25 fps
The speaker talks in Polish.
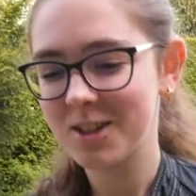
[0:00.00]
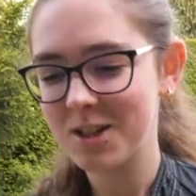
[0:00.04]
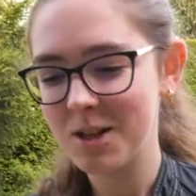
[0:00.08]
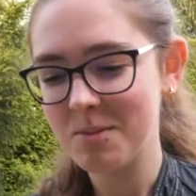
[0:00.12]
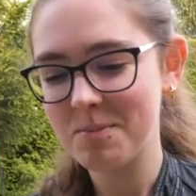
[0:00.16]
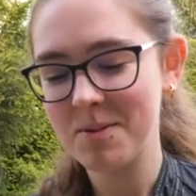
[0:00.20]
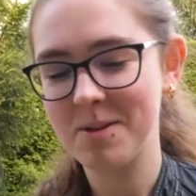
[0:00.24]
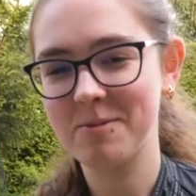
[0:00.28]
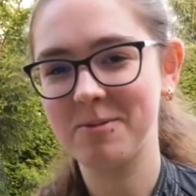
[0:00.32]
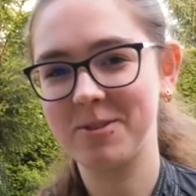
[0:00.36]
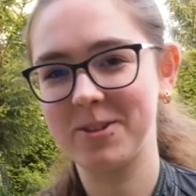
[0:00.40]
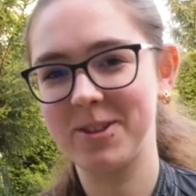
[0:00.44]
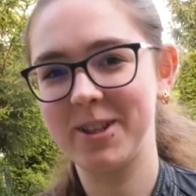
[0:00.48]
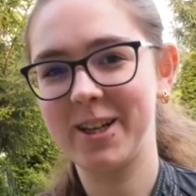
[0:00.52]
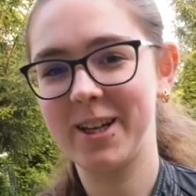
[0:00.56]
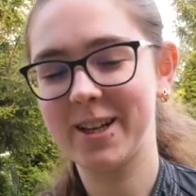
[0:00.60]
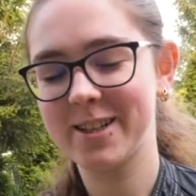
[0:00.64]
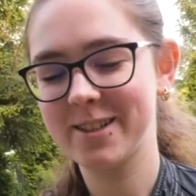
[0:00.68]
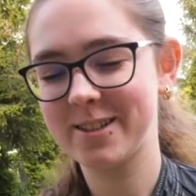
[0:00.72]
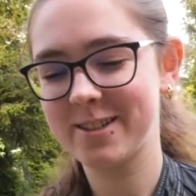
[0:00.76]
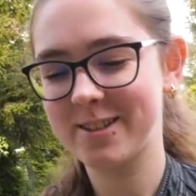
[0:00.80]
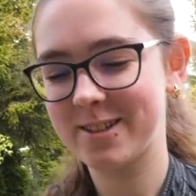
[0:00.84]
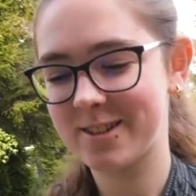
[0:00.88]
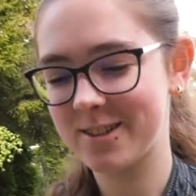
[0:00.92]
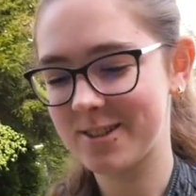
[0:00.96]
No na pewno
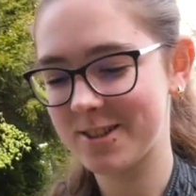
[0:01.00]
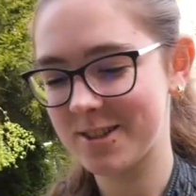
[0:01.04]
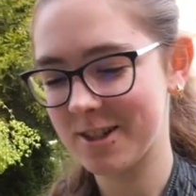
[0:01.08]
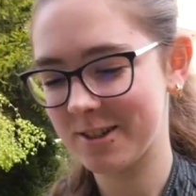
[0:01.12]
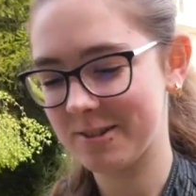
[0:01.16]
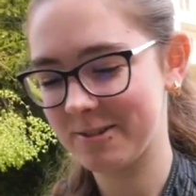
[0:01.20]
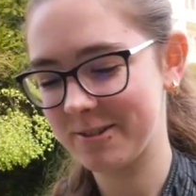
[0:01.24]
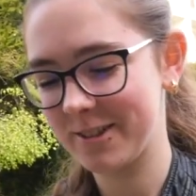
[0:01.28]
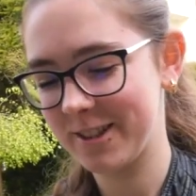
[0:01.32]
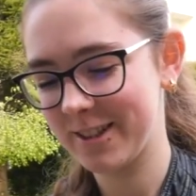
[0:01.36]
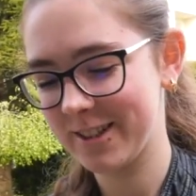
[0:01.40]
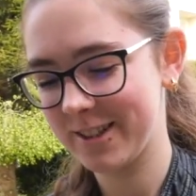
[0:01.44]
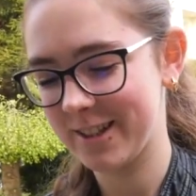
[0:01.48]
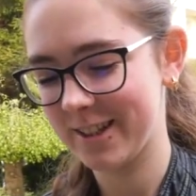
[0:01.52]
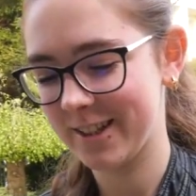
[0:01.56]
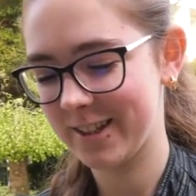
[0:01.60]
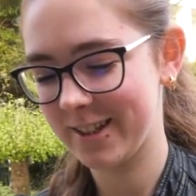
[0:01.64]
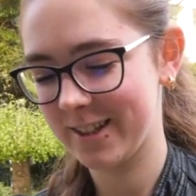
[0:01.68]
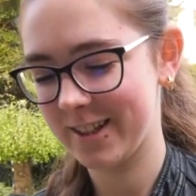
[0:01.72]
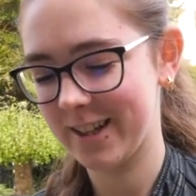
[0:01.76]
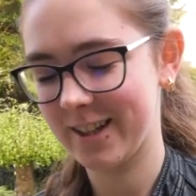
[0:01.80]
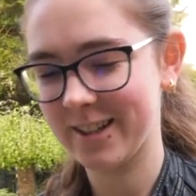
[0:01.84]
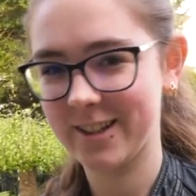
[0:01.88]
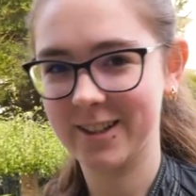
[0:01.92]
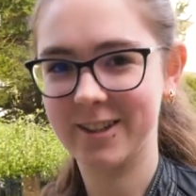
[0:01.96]
jest, szczególnie e,
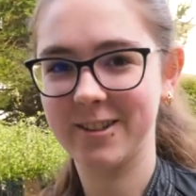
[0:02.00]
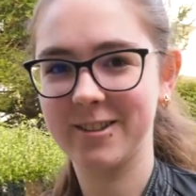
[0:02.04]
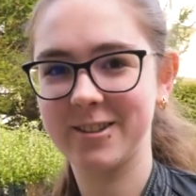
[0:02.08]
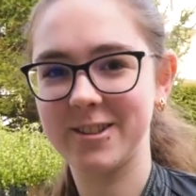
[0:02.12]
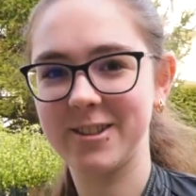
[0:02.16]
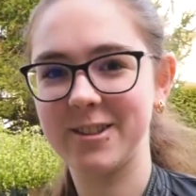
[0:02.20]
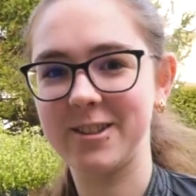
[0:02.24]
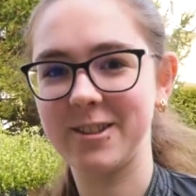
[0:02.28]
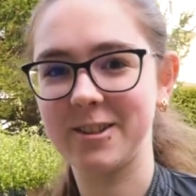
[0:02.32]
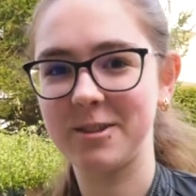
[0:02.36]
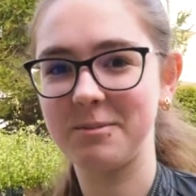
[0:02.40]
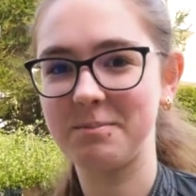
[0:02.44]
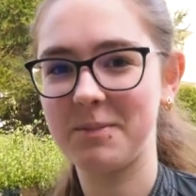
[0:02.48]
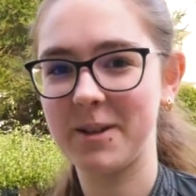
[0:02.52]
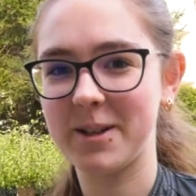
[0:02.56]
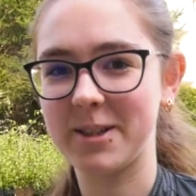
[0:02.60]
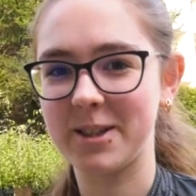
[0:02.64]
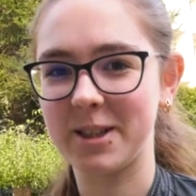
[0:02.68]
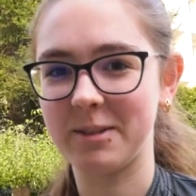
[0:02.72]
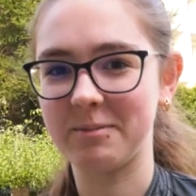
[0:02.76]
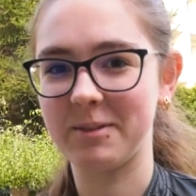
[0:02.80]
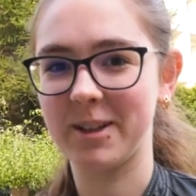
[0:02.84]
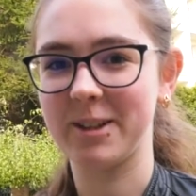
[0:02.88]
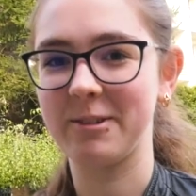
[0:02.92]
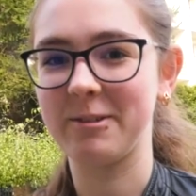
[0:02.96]
dlatego, że to jest
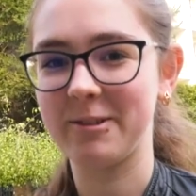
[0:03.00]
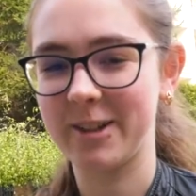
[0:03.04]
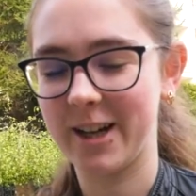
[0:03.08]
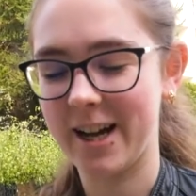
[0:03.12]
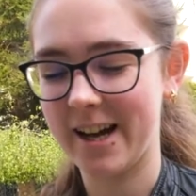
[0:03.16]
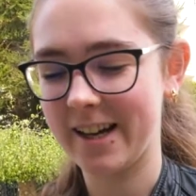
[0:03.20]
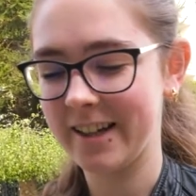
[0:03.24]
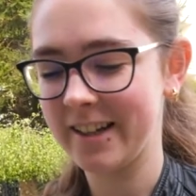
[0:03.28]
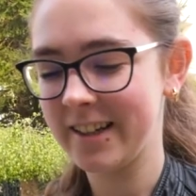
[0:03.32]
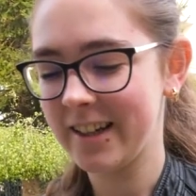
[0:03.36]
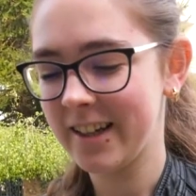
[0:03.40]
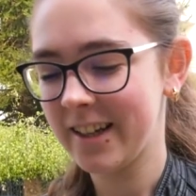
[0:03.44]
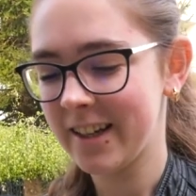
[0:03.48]
pierwsza matura.